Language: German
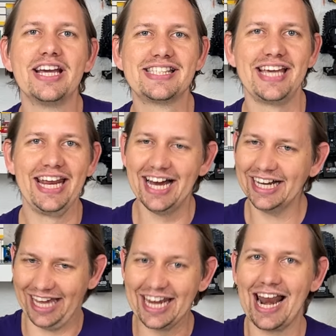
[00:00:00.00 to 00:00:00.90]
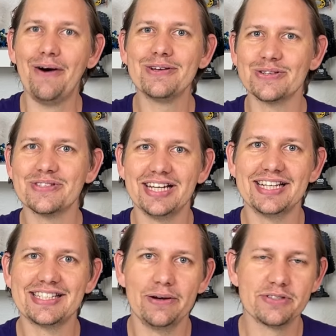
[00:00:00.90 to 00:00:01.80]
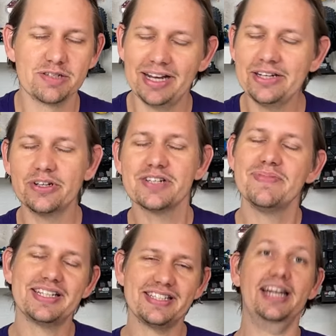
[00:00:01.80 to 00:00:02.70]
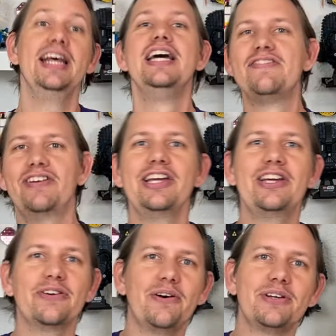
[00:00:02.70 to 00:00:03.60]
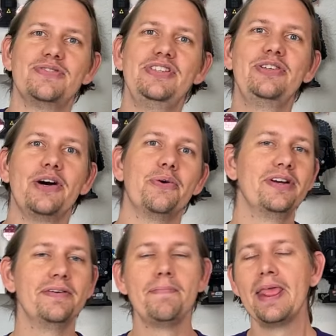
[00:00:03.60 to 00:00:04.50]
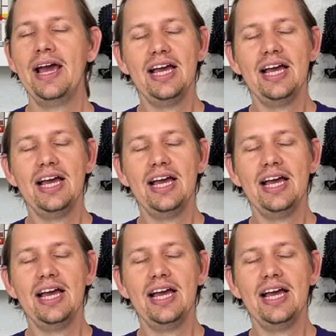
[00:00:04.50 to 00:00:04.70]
gesehen hat, genauso sah das aus. Ich blende euch mal das ein. Ich verlinke euch auch das Video da unten.